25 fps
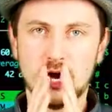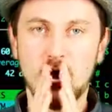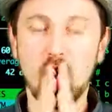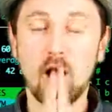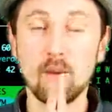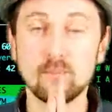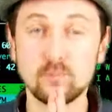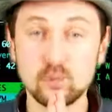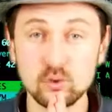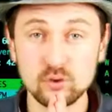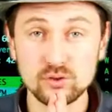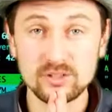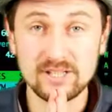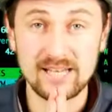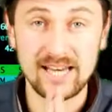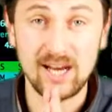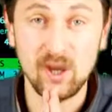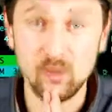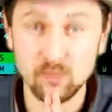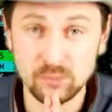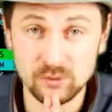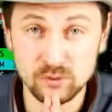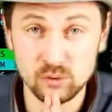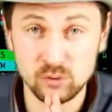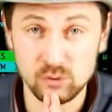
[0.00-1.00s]
ob du es
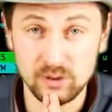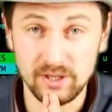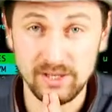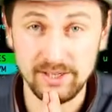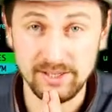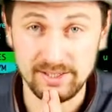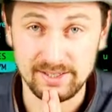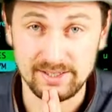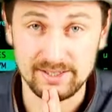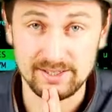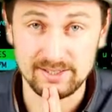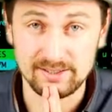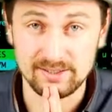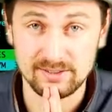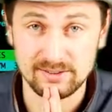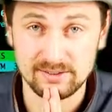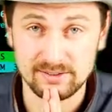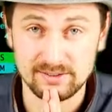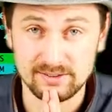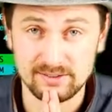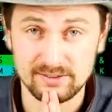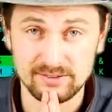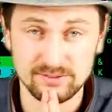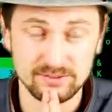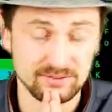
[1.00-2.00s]
glaubst oder nicht,
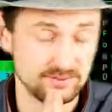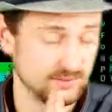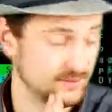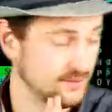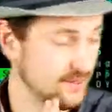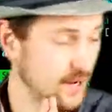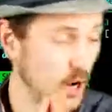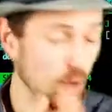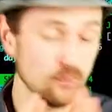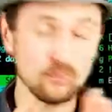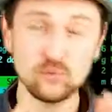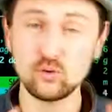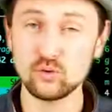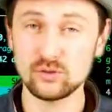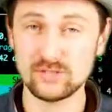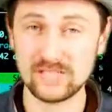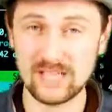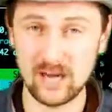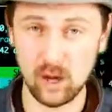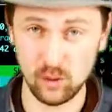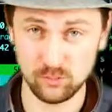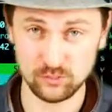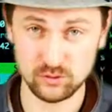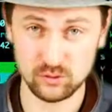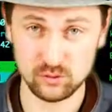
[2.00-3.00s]
ob du es
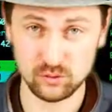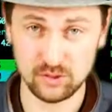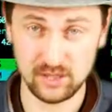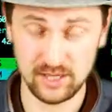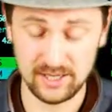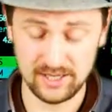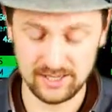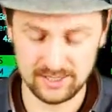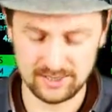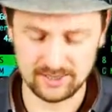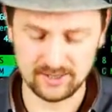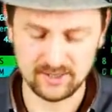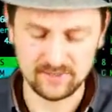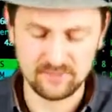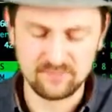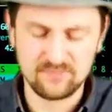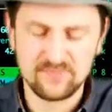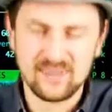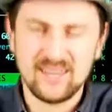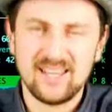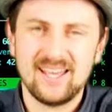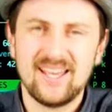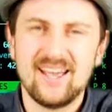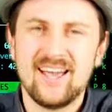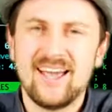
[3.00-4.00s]
glaubst oder nicht,
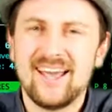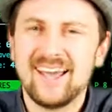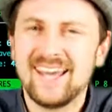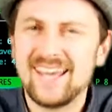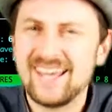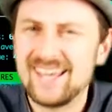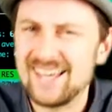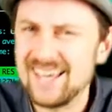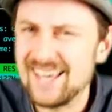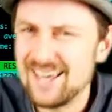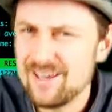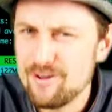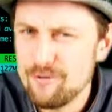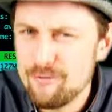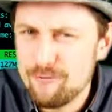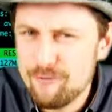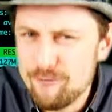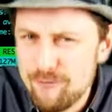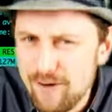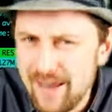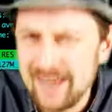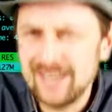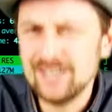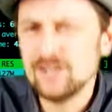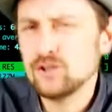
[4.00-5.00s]

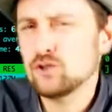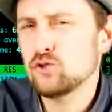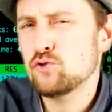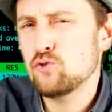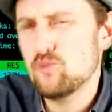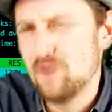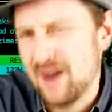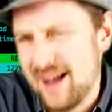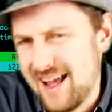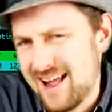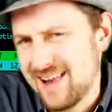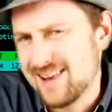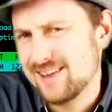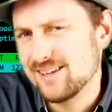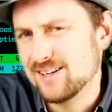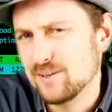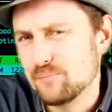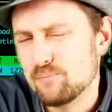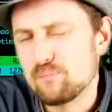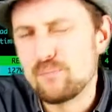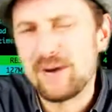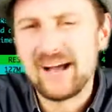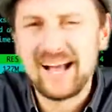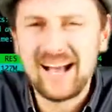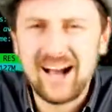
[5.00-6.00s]
eventuell
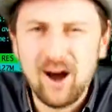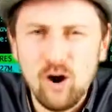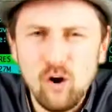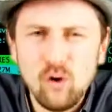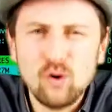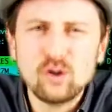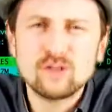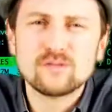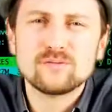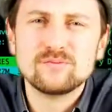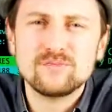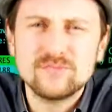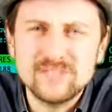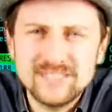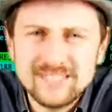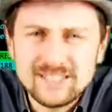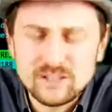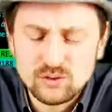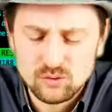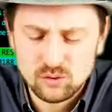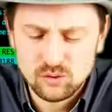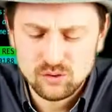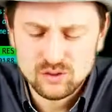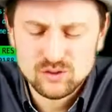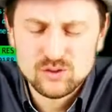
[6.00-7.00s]
braucht
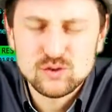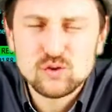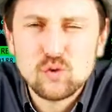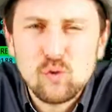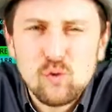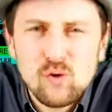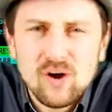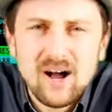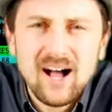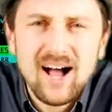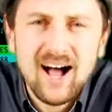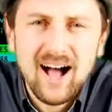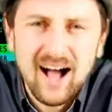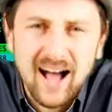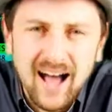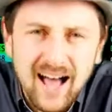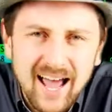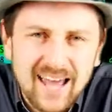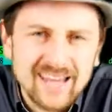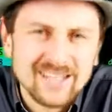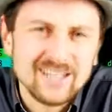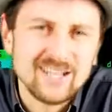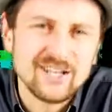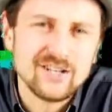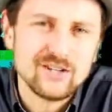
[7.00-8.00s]
Windows sogar
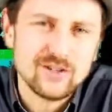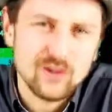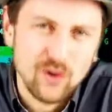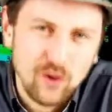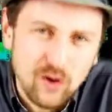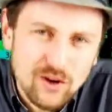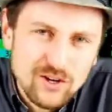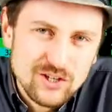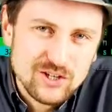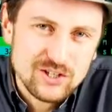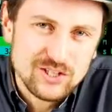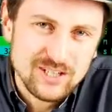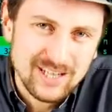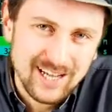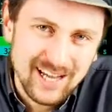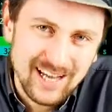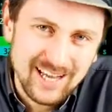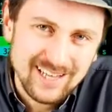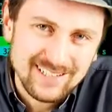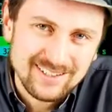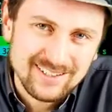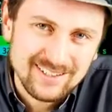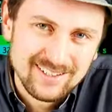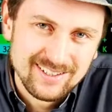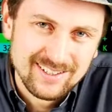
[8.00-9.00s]
einen
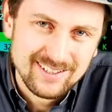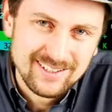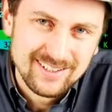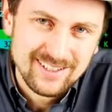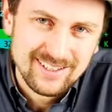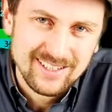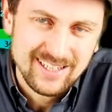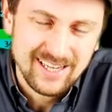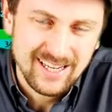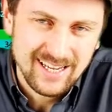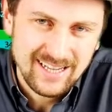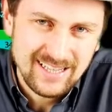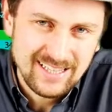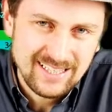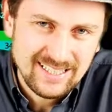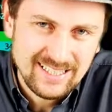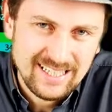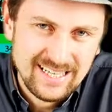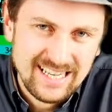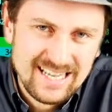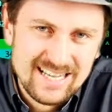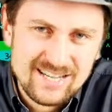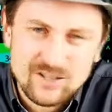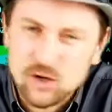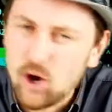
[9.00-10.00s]
Neustart. Ja,
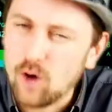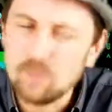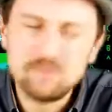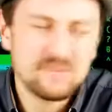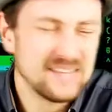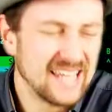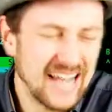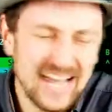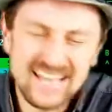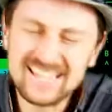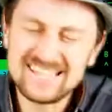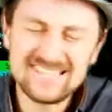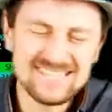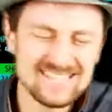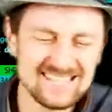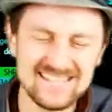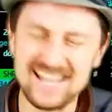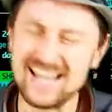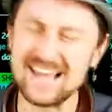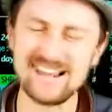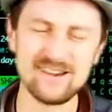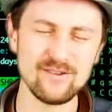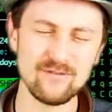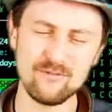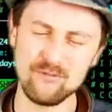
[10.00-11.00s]
kommt ganz
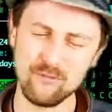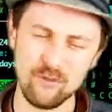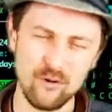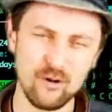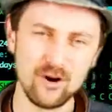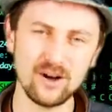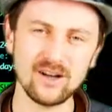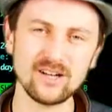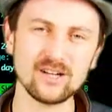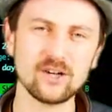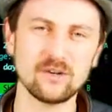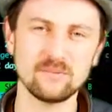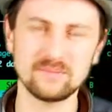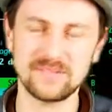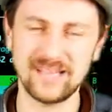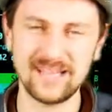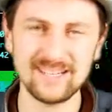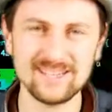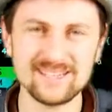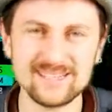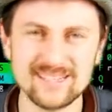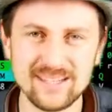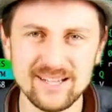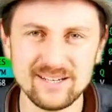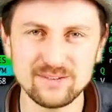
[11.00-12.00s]
selten vor, kommt
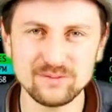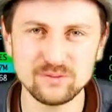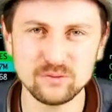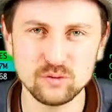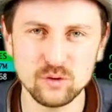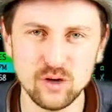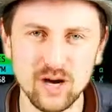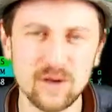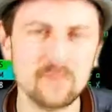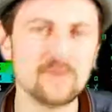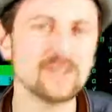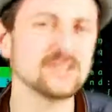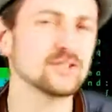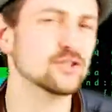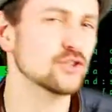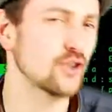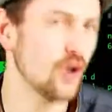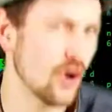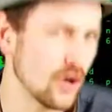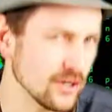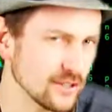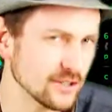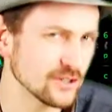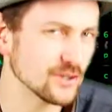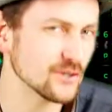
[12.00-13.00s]
ganz selten vor, aber es
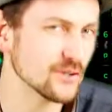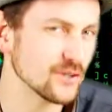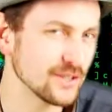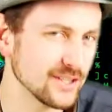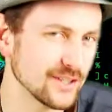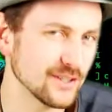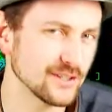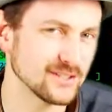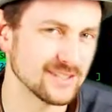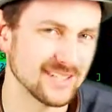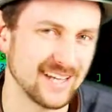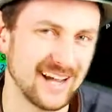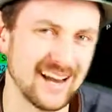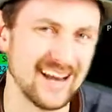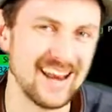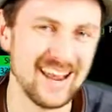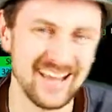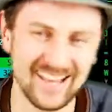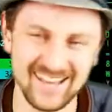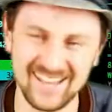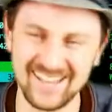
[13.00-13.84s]
könnte durchaus sein.